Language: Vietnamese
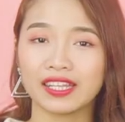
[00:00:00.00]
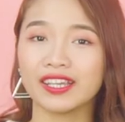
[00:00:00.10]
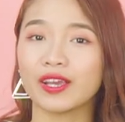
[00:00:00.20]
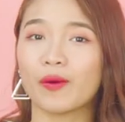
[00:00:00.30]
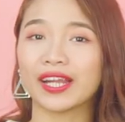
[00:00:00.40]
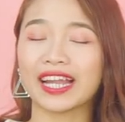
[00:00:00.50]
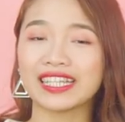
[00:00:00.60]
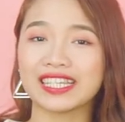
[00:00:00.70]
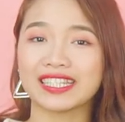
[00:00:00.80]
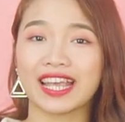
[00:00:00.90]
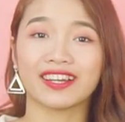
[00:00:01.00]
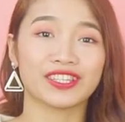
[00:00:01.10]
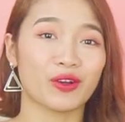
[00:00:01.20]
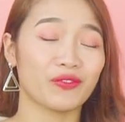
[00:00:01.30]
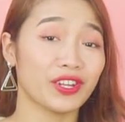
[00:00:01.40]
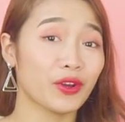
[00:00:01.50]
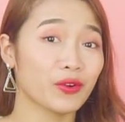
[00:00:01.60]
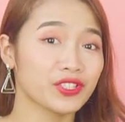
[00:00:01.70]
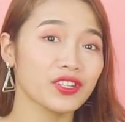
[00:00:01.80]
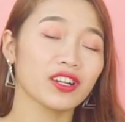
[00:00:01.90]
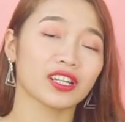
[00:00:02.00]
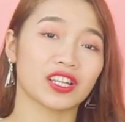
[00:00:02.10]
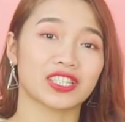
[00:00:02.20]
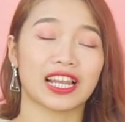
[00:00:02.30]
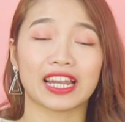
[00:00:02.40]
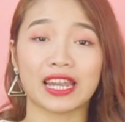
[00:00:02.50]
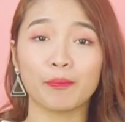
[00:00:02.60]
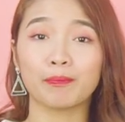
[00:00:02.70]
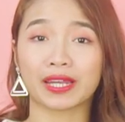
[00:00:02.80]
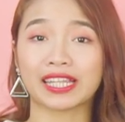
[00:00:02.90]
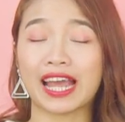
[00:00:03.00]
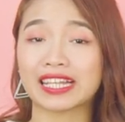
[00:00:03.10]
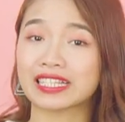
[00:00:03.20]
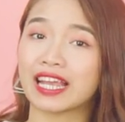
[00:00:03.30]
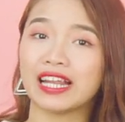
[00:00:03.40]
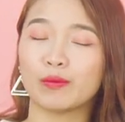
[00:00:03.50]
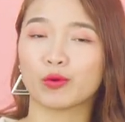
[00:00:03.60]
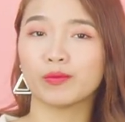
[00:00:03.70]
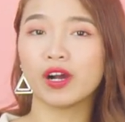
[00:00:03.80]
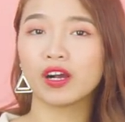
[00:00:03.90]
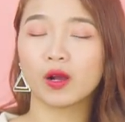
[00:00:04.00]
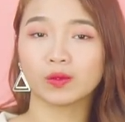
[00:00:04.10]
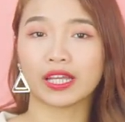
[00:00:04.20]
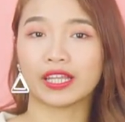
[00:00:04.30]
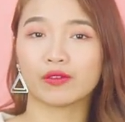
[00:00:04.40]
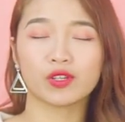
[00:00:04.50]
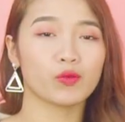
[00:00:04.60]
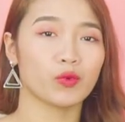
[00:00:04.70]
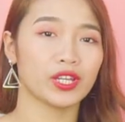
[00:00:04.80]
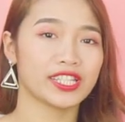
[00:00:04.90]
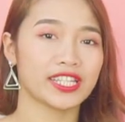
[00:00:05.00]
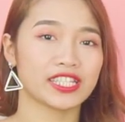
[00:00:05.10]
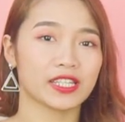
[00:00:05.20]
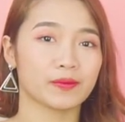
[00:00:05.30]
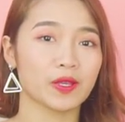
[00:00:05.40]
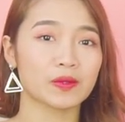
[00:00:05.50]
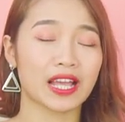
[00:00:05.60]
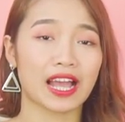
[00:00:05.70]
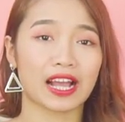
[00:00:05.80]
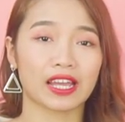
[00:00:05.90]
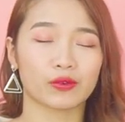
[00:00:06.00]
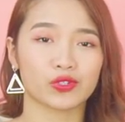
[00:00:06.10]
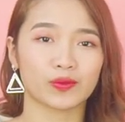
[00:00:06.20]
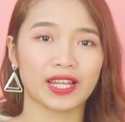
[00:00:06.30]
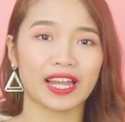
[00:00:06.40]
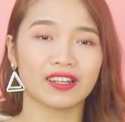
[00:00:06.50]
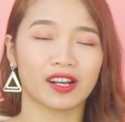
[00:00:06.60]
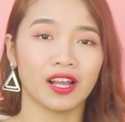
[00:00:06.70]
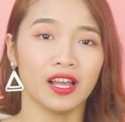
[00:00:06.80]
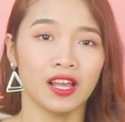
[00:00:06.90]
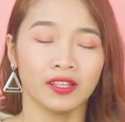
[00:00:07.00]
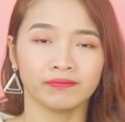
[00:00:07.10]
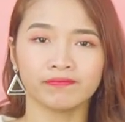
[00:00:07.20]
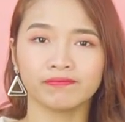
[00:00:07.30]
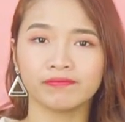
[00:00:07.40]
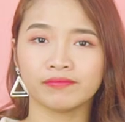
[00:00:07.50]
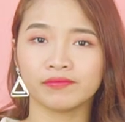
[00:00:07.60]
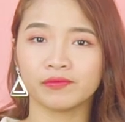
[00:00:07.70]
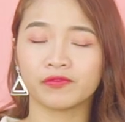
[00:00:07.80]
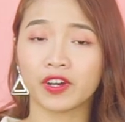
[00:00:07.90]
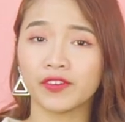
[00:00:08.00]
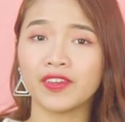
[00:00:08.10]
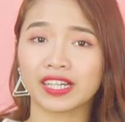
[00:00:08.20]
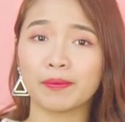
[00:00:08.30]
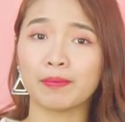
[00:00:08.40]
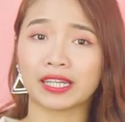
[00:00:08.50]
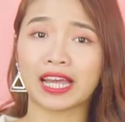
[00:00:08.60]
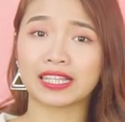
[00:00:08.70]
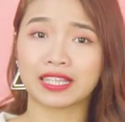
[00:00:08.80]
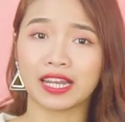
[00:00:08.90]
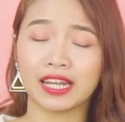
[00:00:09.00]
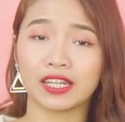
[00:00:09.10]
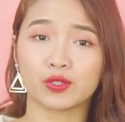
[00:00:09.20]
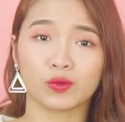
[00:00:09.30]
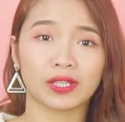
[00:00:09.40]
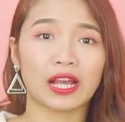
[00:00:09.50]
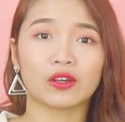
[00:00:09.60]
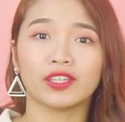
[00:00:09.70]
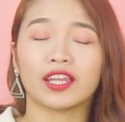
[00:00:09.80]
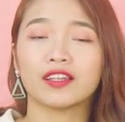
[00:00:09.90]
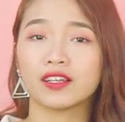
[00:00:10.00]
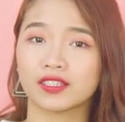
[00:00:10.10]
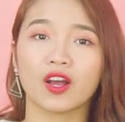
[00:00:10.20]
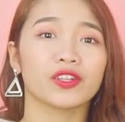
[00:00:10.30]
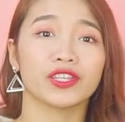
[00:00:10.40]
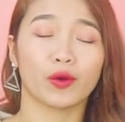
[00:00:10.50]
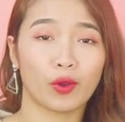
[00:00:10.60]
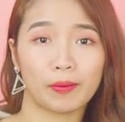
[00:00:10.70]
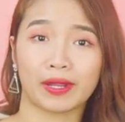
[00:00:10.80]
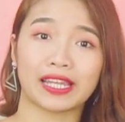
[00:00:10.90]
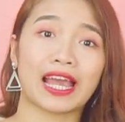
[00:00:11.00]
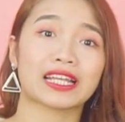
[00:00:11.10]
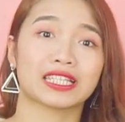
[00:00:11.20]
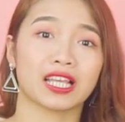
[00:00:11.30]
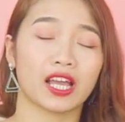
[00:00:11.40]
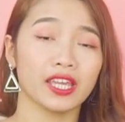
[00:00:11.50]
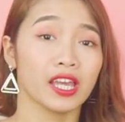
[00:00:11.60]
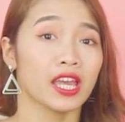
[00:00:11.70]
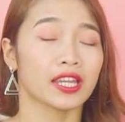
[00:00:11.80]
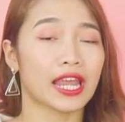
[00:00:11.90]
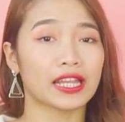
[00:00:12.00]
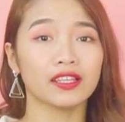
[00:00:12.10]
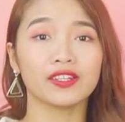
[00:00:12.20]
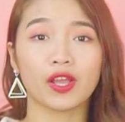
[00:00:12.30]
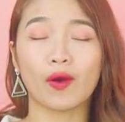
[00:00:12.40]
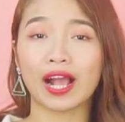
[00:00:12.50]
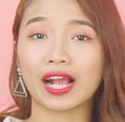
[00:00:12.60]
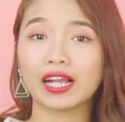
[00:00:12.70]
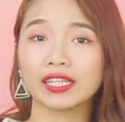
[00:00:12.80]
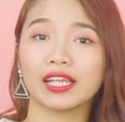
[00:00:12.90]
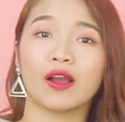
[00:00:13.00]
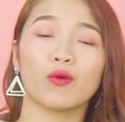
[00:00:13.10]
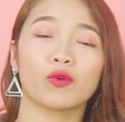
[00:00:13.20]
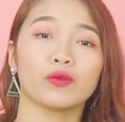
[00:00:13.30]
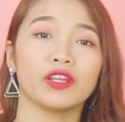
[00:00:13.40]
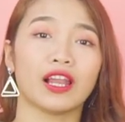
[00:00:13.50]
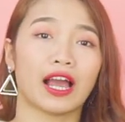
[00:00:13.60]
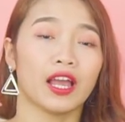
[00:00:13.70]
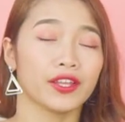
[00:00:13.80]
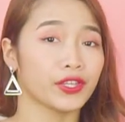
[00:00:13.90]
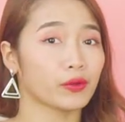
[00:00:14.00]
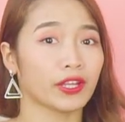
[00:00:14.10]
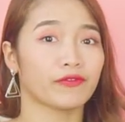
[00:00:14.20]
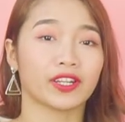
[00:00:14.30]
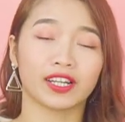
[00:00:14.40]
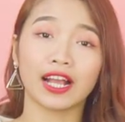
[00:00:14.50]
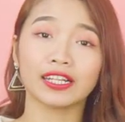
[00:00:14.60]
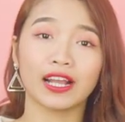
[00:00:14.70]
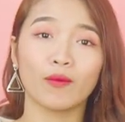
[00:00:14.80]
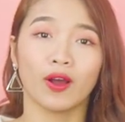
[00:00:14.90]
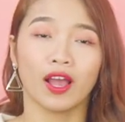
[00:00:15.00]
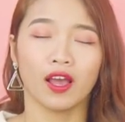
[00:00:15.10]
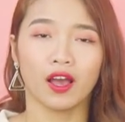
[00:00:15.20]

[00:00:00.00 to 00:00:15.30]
Như Kiều Oanh đã chia sẻ ở nhiều video trước, đó chính là đắp mặt nạ giấy là một bước không thể thiếu trong quy trình chăm sóc da hàng ngày của chúng ta được. Với việc đắp mặt nạ giấy này thì chúng ta có thể lựa chọn nhiều loại mặt nạ giấy đến từ nhiều hãng khác nhau cũng như là nhiều thành phần khác nhau.